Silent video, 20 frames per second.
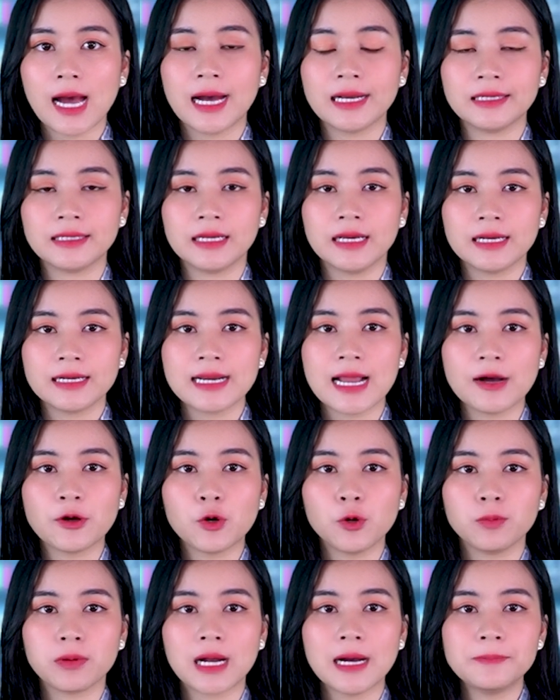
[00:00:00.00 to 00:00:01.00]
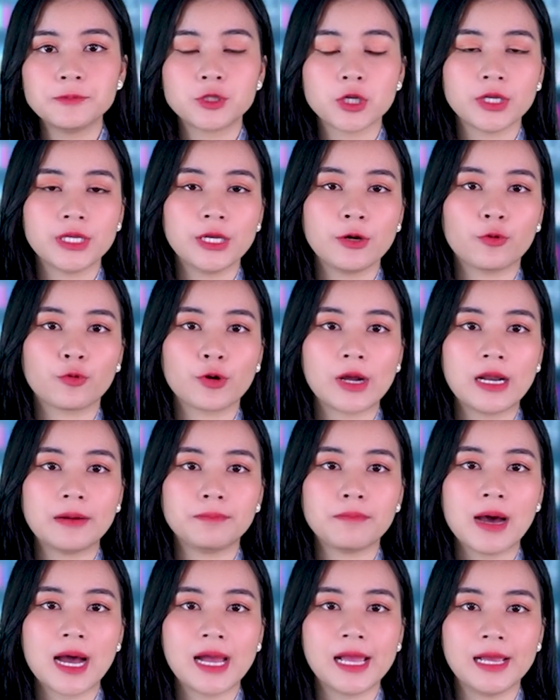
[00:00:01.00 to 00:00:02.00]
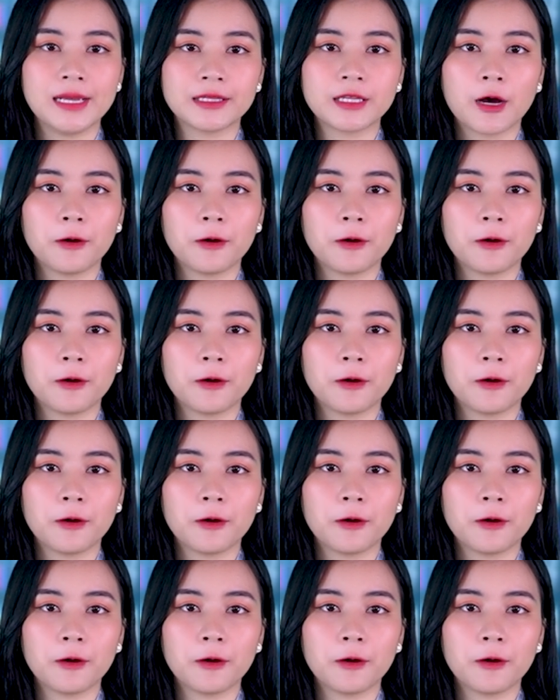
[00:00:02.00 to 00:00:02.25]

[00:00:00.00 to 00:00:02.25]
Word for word: Anh đã cung cấp cho Ukraine ba hệ